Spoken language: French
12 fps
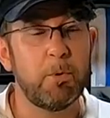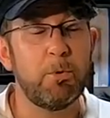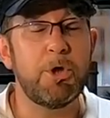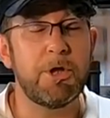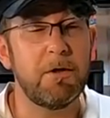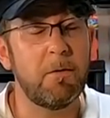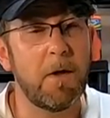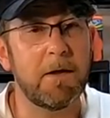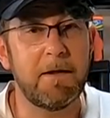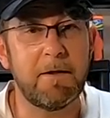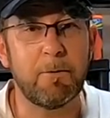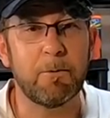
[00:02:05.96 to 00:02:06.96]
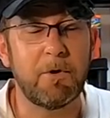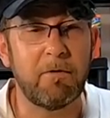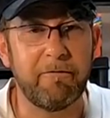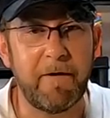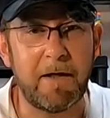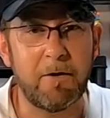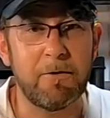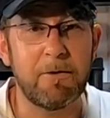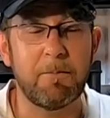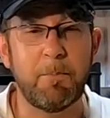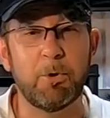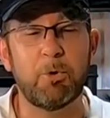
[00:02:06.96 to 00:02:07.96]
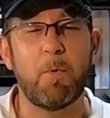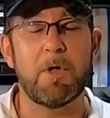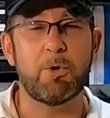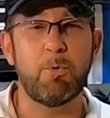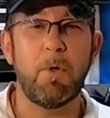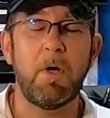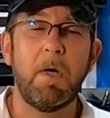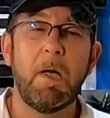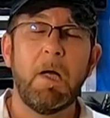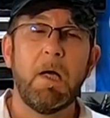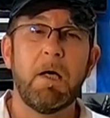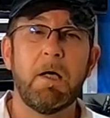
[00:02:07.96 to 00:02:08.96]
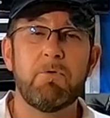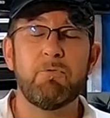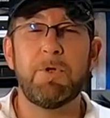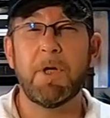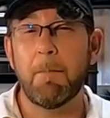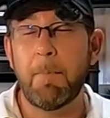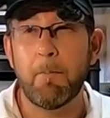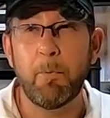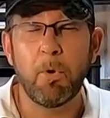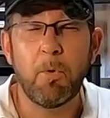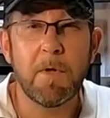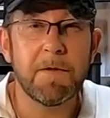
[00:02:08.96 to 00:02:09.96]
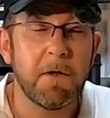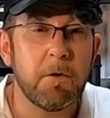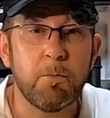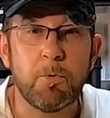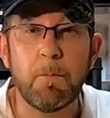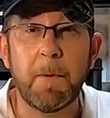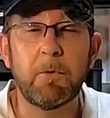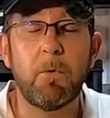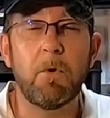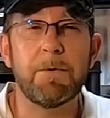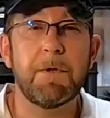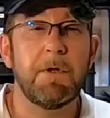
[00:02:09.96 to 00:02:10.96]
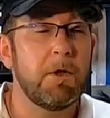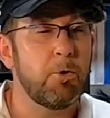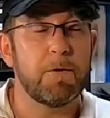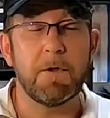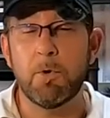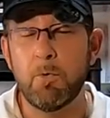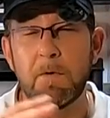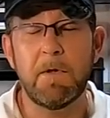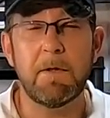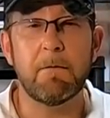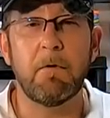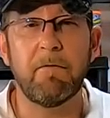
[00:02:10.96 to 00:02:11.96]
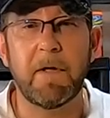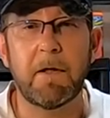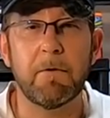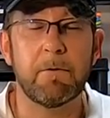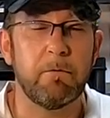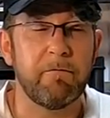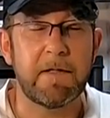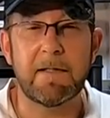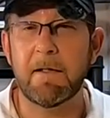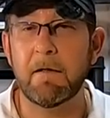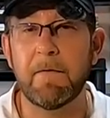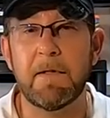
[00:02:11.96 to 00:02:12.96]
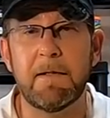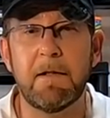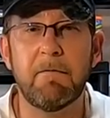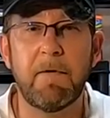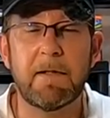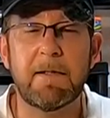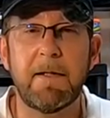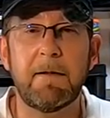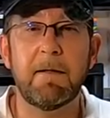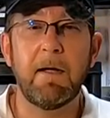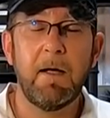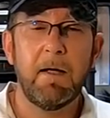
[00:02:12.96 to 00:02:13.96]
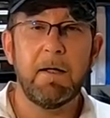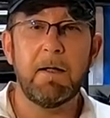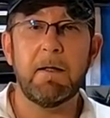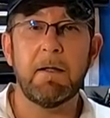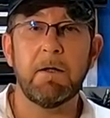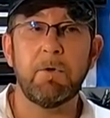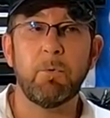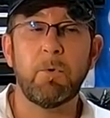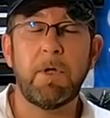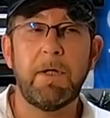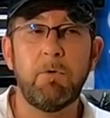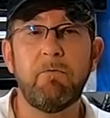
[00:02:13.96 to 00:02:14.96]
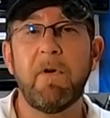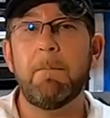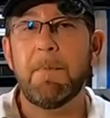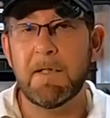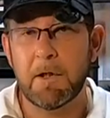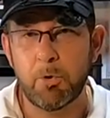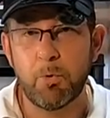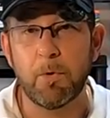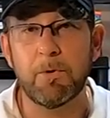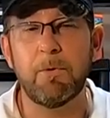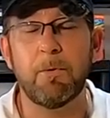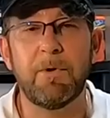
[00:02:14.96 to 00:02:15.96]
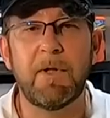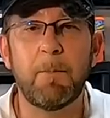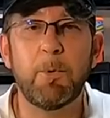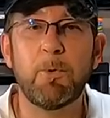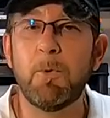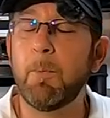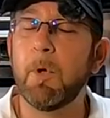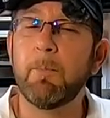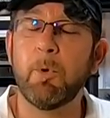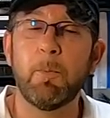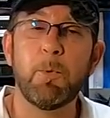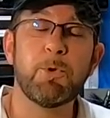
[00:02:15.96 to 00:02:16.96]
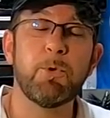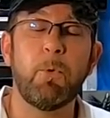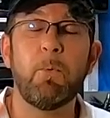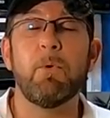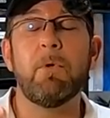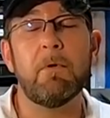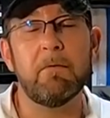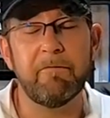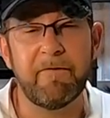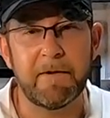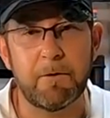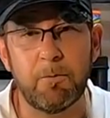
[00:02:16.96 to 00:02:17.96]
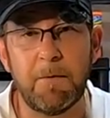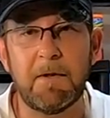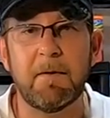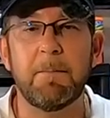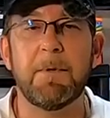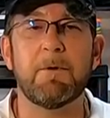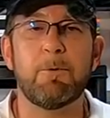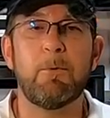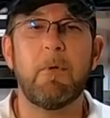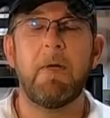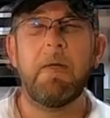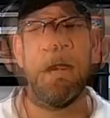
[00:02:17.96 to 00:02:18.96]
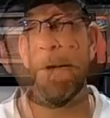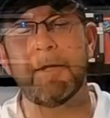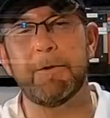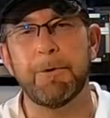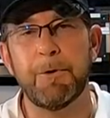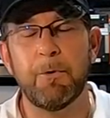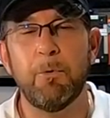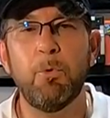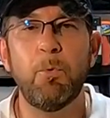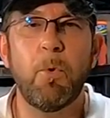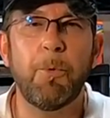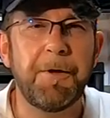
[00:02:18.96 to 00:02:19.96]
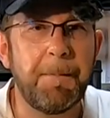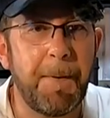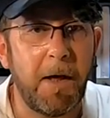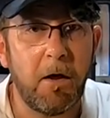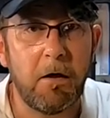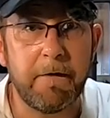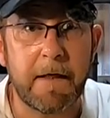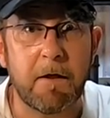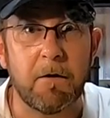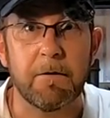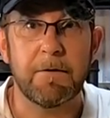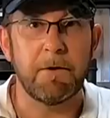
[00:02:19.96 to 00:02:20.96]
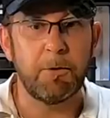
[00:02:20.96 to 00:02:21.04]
beaucoup de Chinois qui sont en vacances pour 3 jours. Euh, je vous dirai pas pourquoi c'est, je me suis pas trop renseigné, je sais juste qu'ils sont en vacances le 25, 26, 27. donc les nouvelles mise mises à jour sur le tableau de coupons et promos seront le 28, bien sûr. Mais en attendant, nous, on n'est pas en vacances.